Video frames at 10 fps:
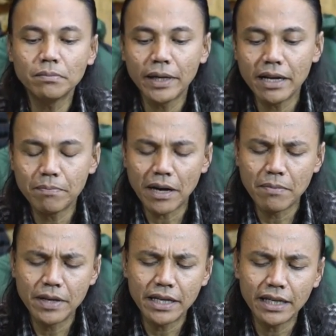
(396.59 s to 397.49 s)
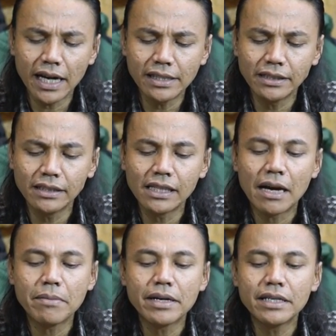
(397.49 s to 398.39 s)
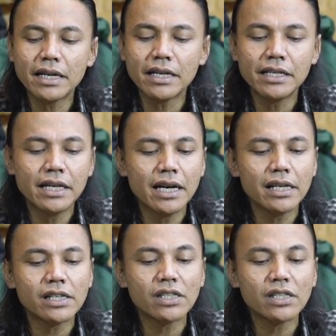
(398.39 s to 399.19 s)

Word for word: brand pabrikan namanya dia